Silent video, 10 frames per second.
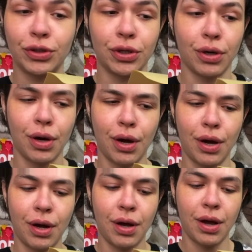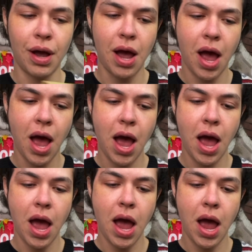en casa con su
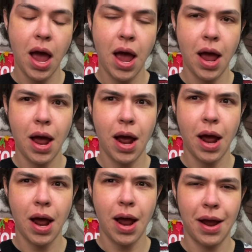pareja, el doctor